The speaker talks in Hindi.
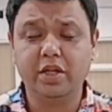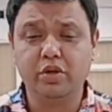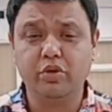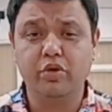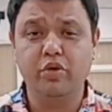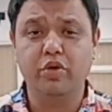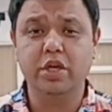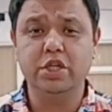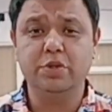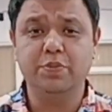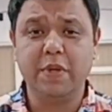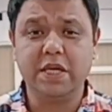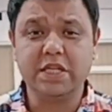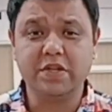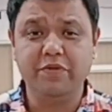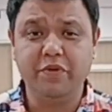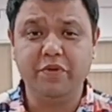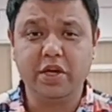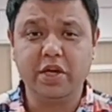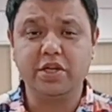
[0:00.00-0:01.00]
हैं दोनों की
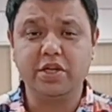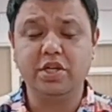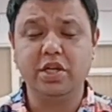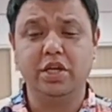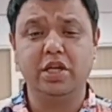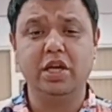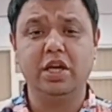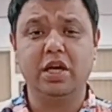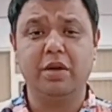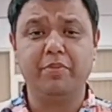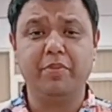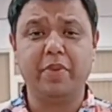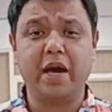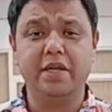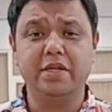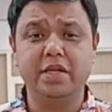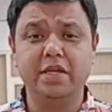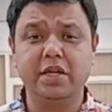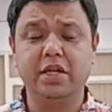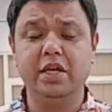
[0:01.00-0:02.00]
स्पेसिफिकेशन की
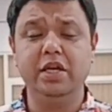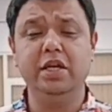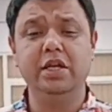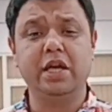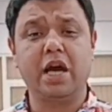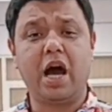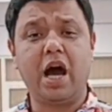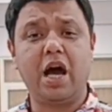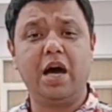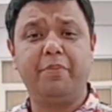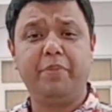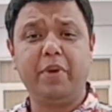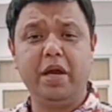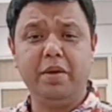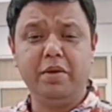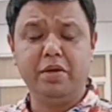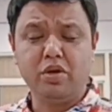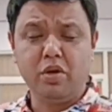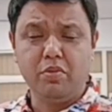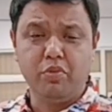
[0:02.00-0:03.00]
कंपैरिजन की यहाँ
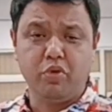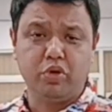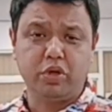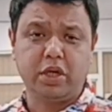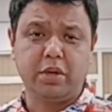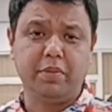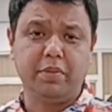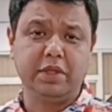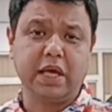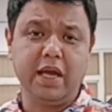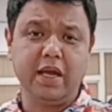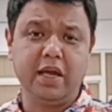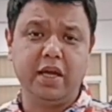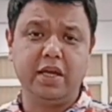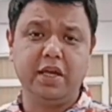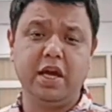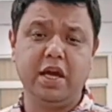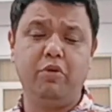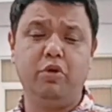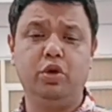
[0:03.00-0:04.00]
पर जो मोटर बताई
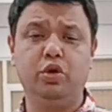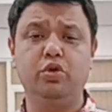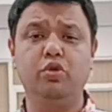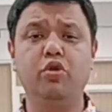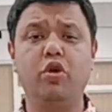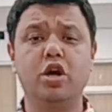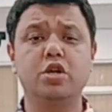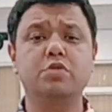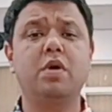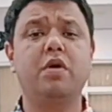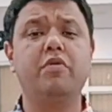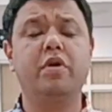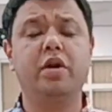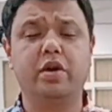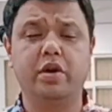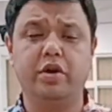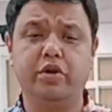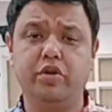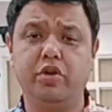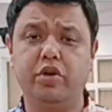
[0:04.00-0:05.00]
गई है वो टू आवर्स पावर
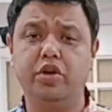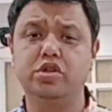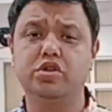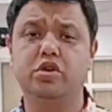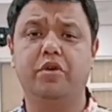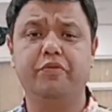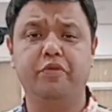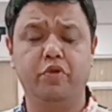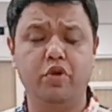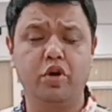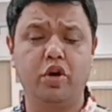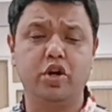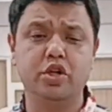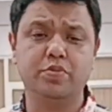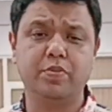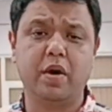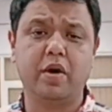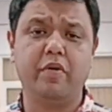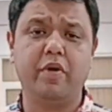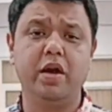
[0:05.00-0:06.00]
कंटिन्यूस और फोर
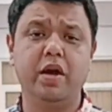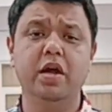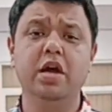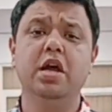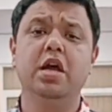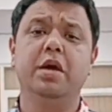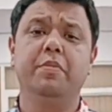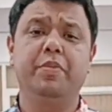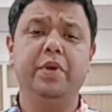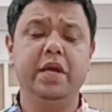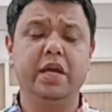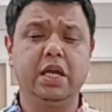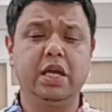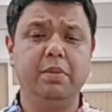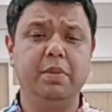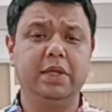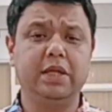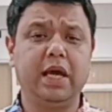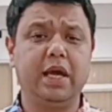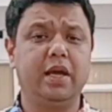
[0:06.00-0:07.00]
आवर्स पावर पीक
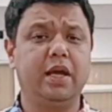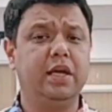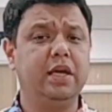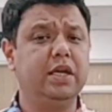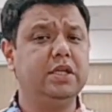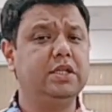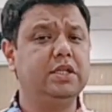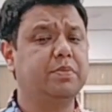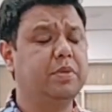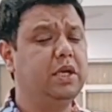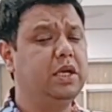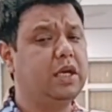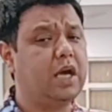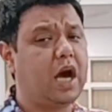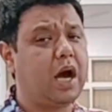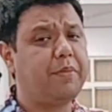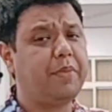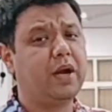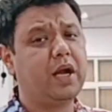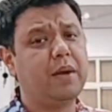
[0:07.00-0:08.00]
की बताई गई है जबकि
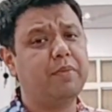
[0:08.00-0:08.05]
यहाँ पर